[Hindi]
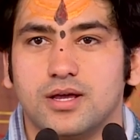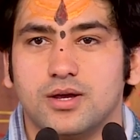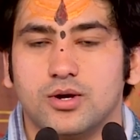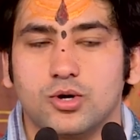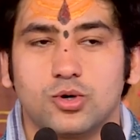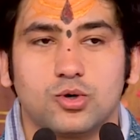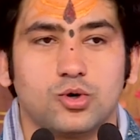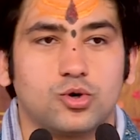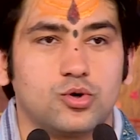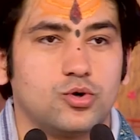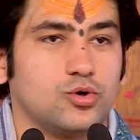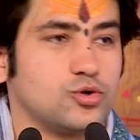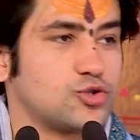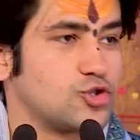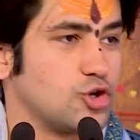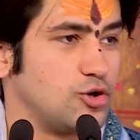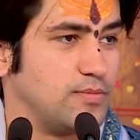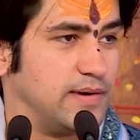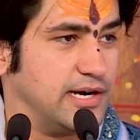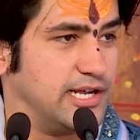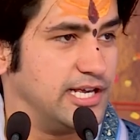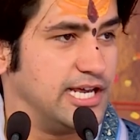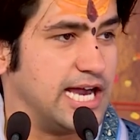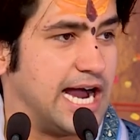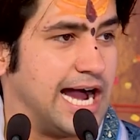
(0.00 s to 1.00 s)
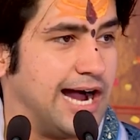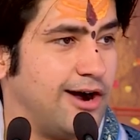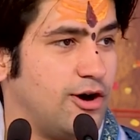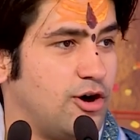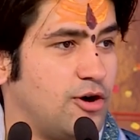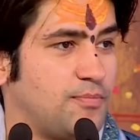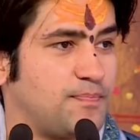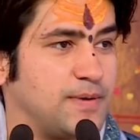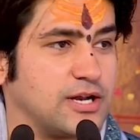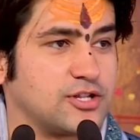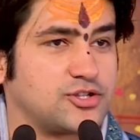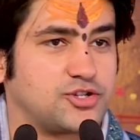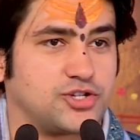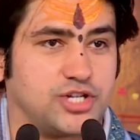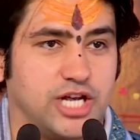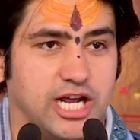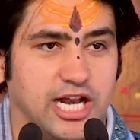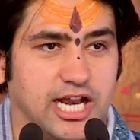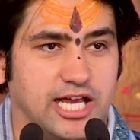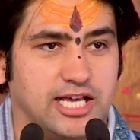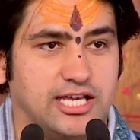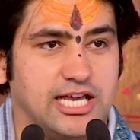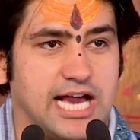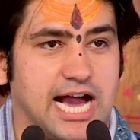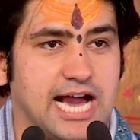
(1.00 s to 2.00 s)
गुरु तो बढ़िया हो पर चेले
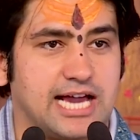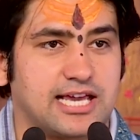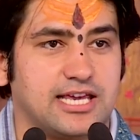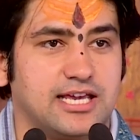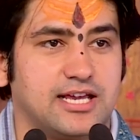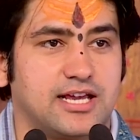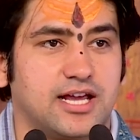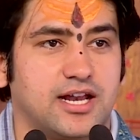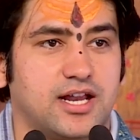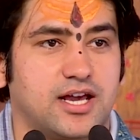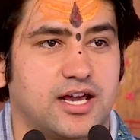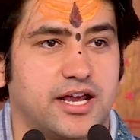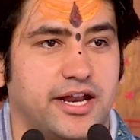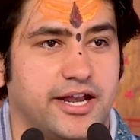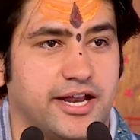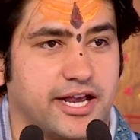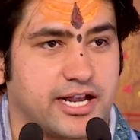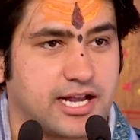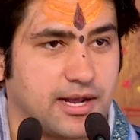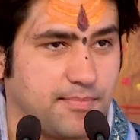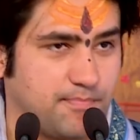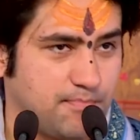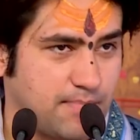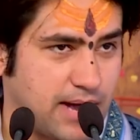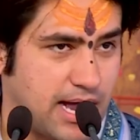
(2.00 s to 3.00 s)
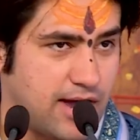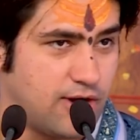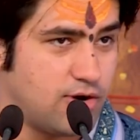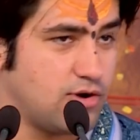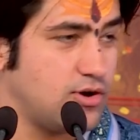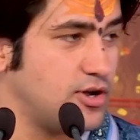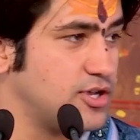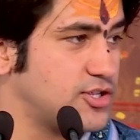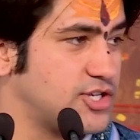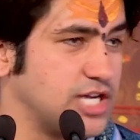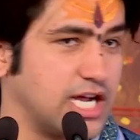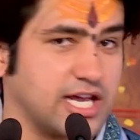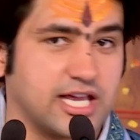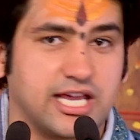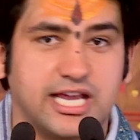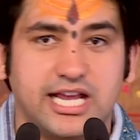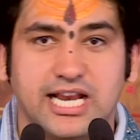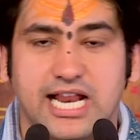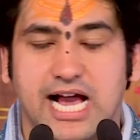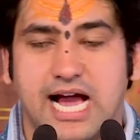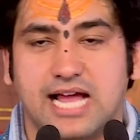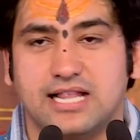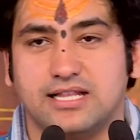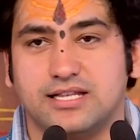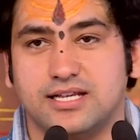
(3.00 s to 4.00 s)
ही आगे के लगे निकम्मा हो चंगी
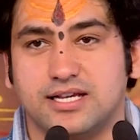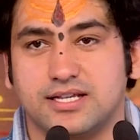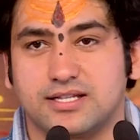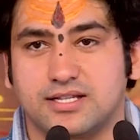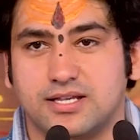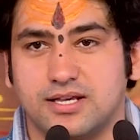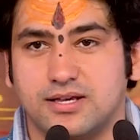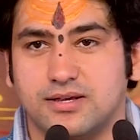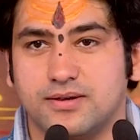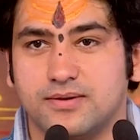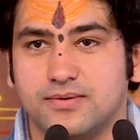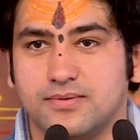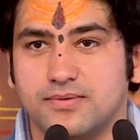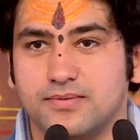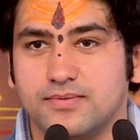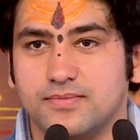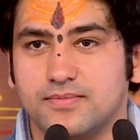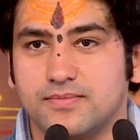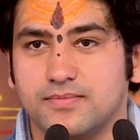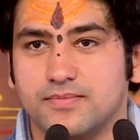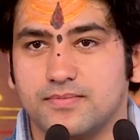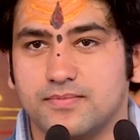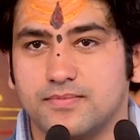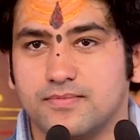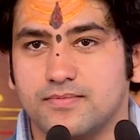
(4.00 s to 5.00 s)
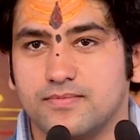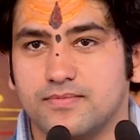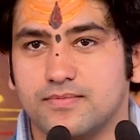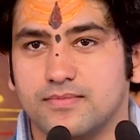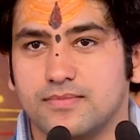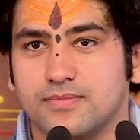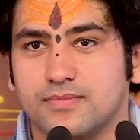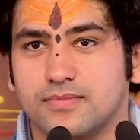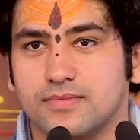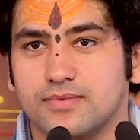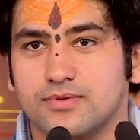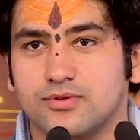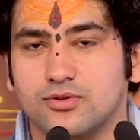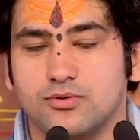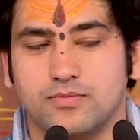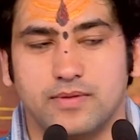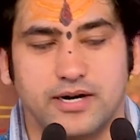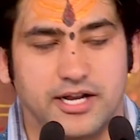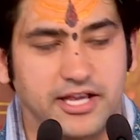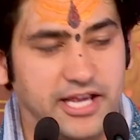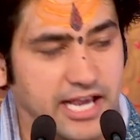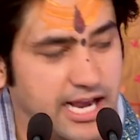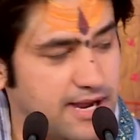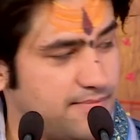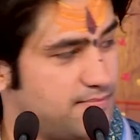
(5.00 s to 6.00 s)
लाल जैसे तो
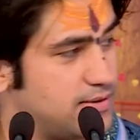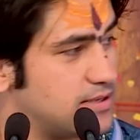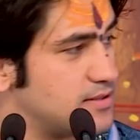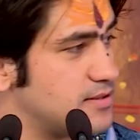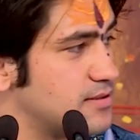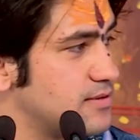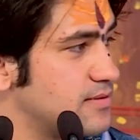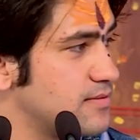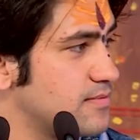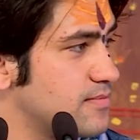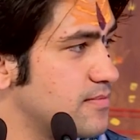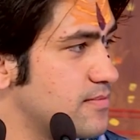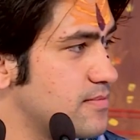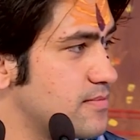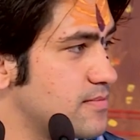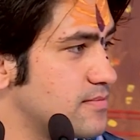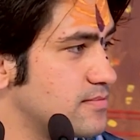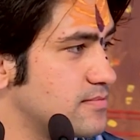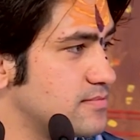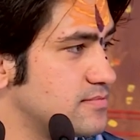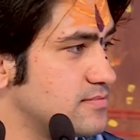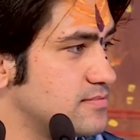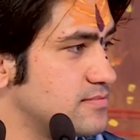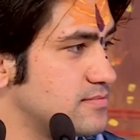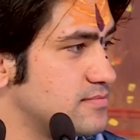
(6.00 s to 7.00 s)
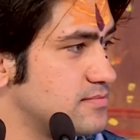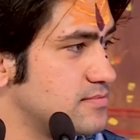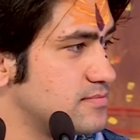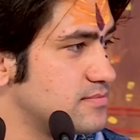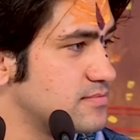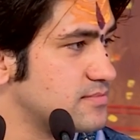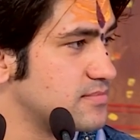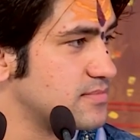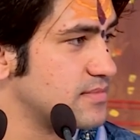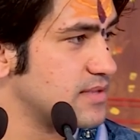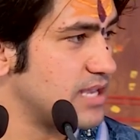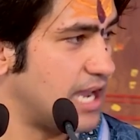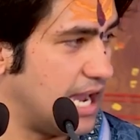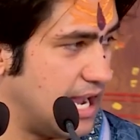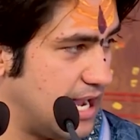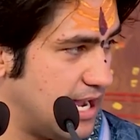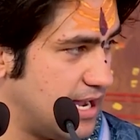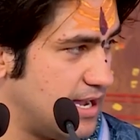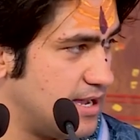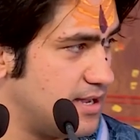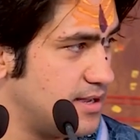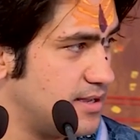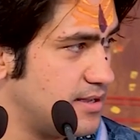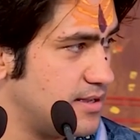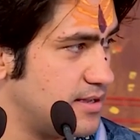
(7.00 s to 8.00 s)
बढ़िया पर हाँ
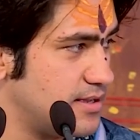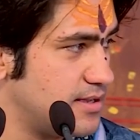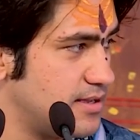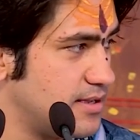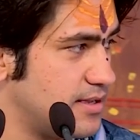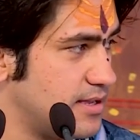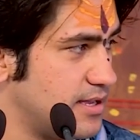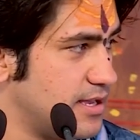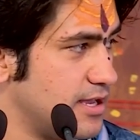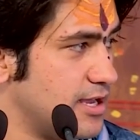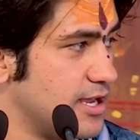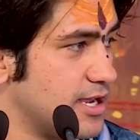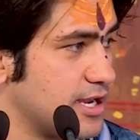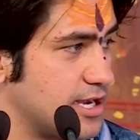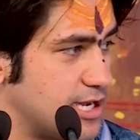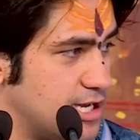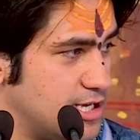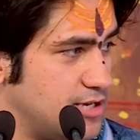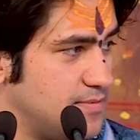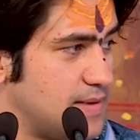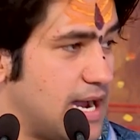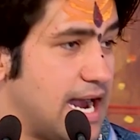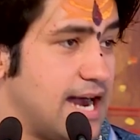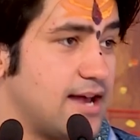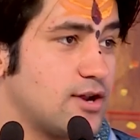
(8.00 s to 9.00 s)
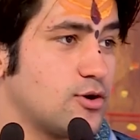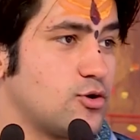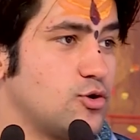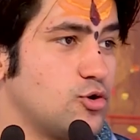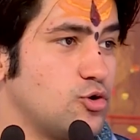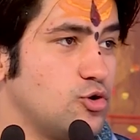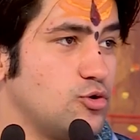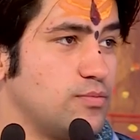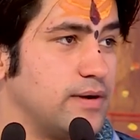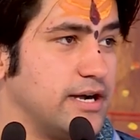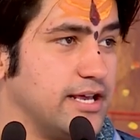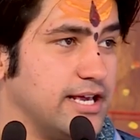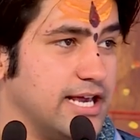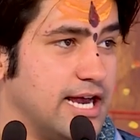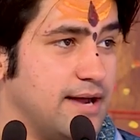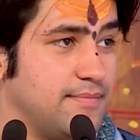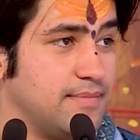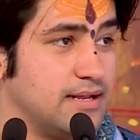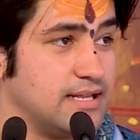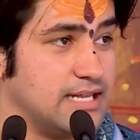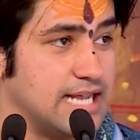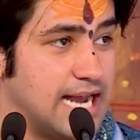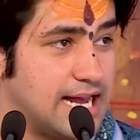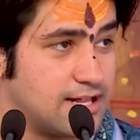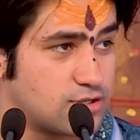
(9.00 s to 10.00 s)
कई बार गुरु बढ़िया मिल
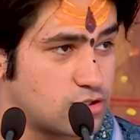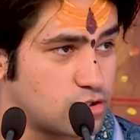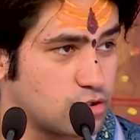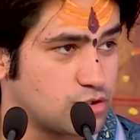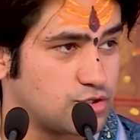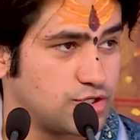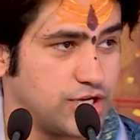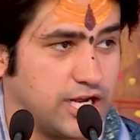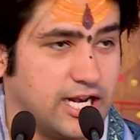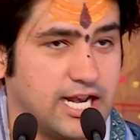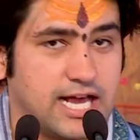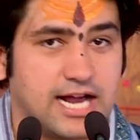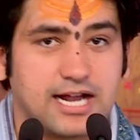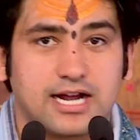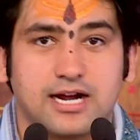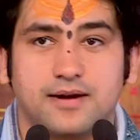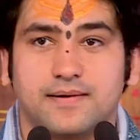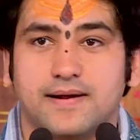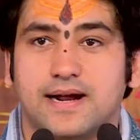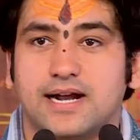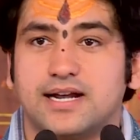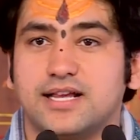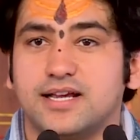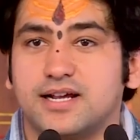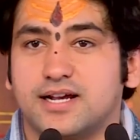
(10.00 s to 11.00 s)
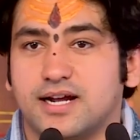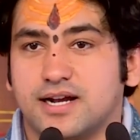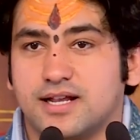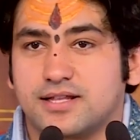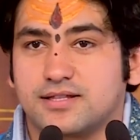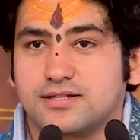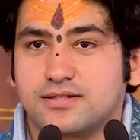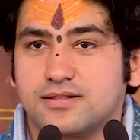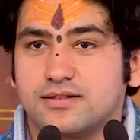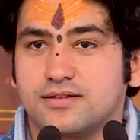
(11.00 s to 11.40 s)
जाए सो तो चेला गवाड़ी करत